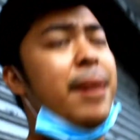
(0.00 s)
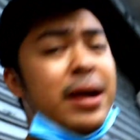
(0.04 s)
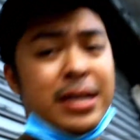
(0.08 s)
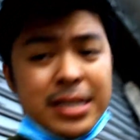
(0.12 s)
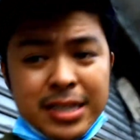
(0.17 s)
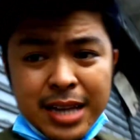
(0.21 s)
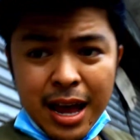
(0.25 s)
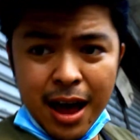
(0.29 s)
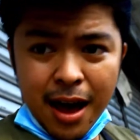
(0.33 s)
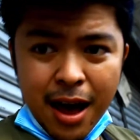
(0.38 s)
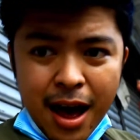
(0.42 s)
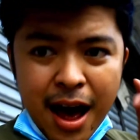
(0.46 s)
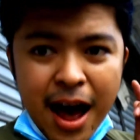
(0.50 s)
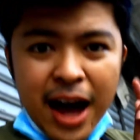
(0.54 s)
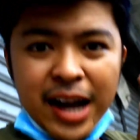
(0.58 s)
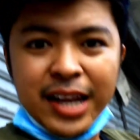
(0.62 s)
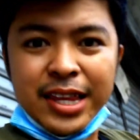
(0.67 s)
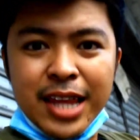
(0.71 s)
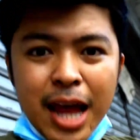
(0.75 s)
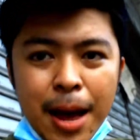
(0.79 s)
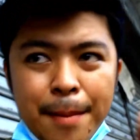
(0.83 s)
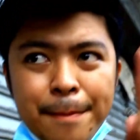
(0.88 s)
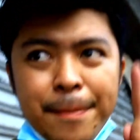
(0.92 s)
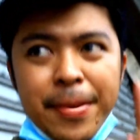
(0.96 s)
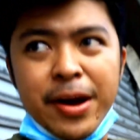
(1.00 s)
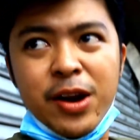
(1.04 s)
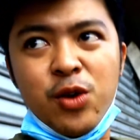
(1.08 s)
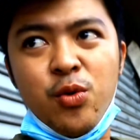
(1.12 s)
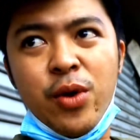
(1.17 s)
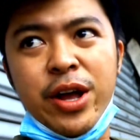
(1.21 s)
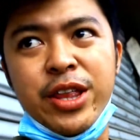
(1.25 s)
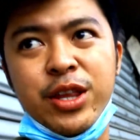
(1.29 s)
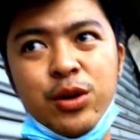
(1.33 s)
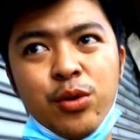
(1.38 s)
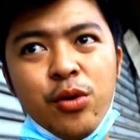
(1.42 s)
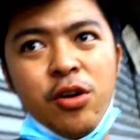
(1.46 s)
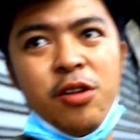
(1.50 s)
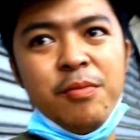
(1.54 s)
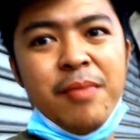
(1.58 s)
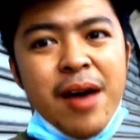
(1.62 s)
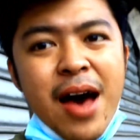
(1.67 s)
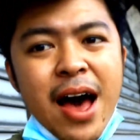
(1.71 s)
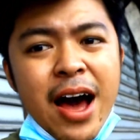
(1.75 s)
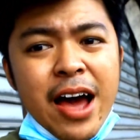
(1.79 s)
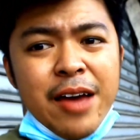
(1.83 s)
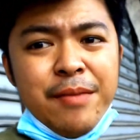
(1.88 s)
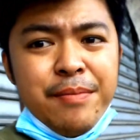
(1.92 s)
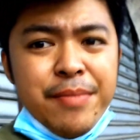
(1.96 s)
Basta, ang number one rule
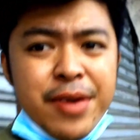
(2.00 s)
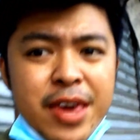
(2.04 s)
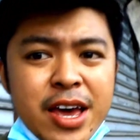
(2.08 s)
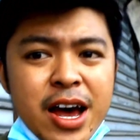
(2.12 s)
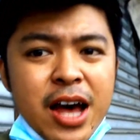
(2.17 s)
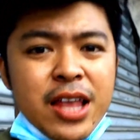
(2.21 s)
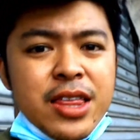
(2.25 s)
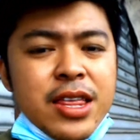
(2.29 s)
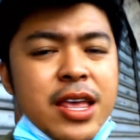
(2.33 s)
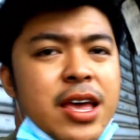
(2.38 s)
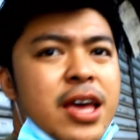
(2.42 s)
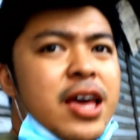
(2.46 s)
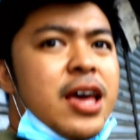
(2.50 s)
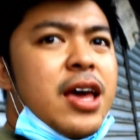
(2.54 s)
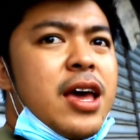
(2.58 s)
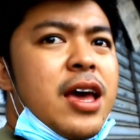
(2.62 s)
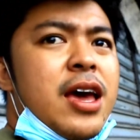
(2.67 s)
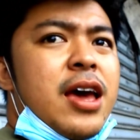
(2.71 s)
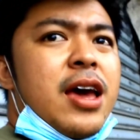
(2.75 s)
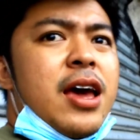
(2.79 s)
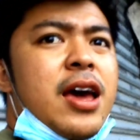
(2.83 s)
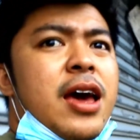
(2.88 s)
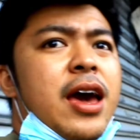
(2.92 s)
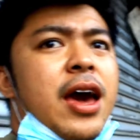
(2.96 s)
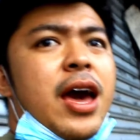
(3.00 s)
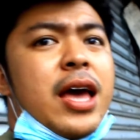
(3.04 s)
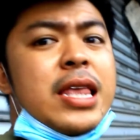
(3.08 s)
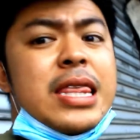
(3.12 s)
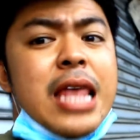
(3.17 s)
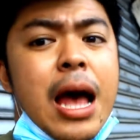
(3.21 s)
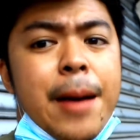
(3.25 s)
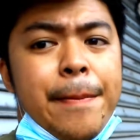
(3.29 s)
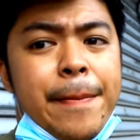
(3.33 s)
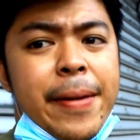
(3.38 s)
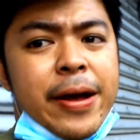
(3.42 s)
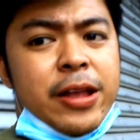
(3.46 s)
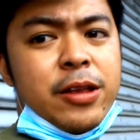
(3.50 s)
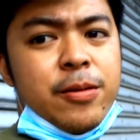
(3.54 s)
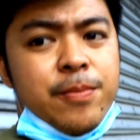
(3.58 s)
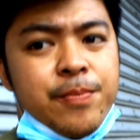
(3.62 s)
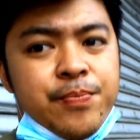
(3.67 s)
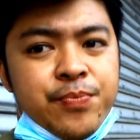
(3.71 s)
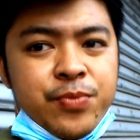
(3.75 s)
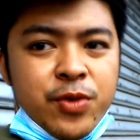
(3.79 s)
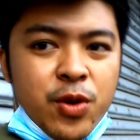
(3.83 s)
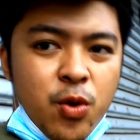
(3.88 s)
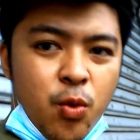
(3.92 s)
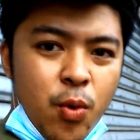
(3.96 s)
mga kaibigan, eh dapat
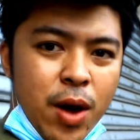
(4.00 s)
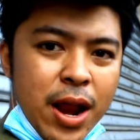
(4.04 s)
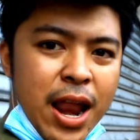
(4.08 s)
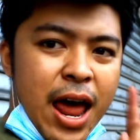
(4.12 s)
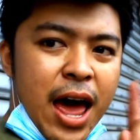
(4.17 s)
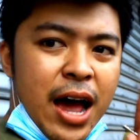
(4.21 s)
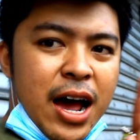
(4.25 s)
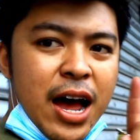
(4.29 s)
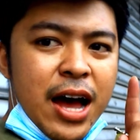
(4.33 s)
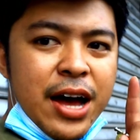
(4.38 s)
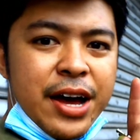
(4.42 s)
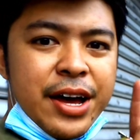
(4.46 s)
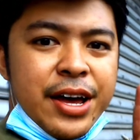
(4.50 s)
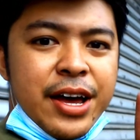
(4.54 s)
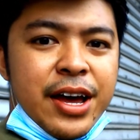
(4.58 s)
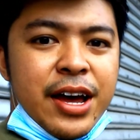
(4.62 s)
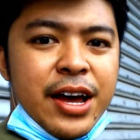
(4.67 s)
wala kang